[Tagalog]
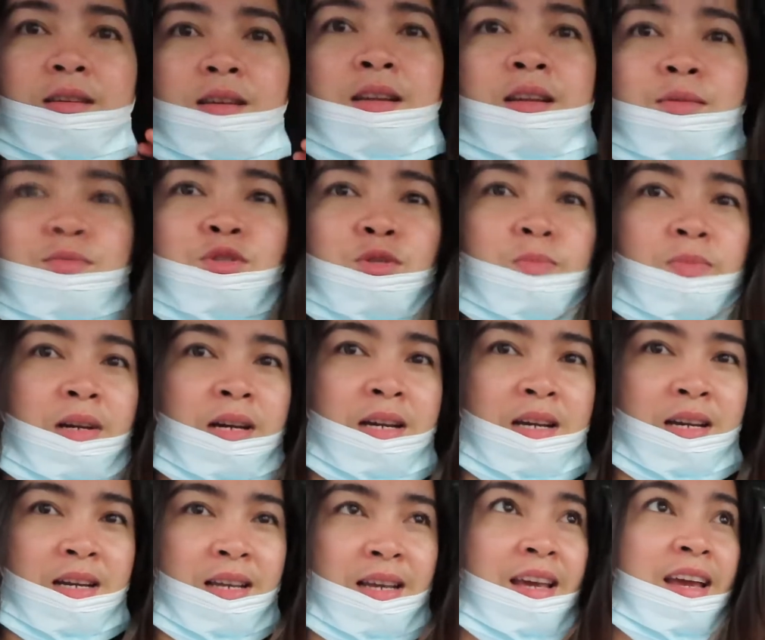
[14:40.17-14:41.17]
Alam nyo ba,
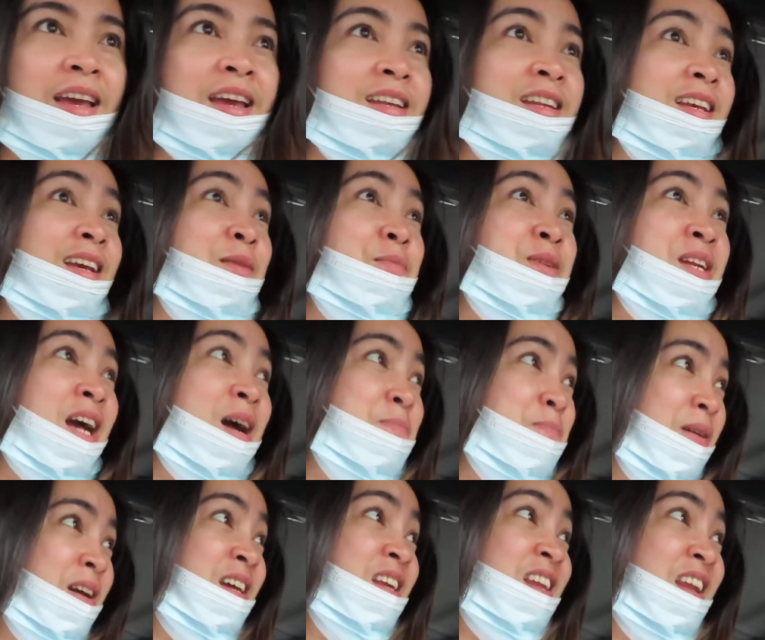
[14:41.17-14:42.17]
hindi kami
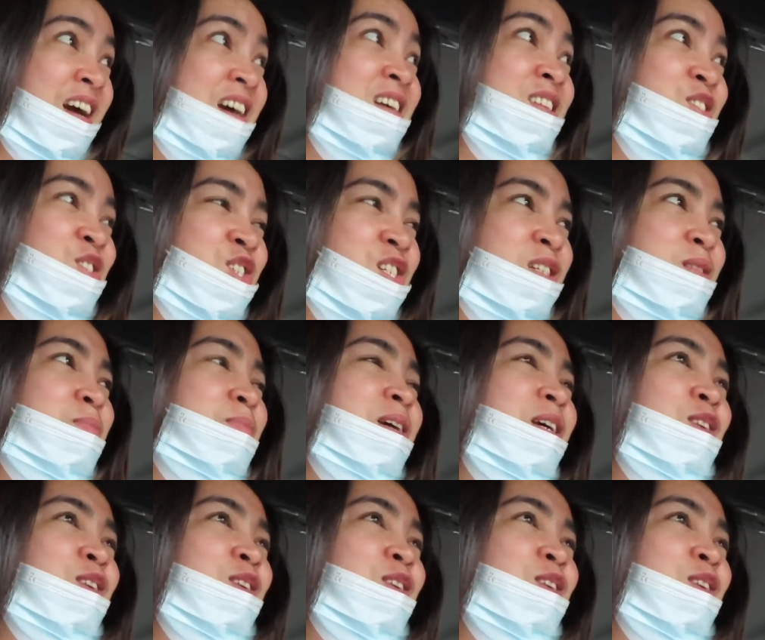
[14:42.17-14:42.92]
nakapag-lunch,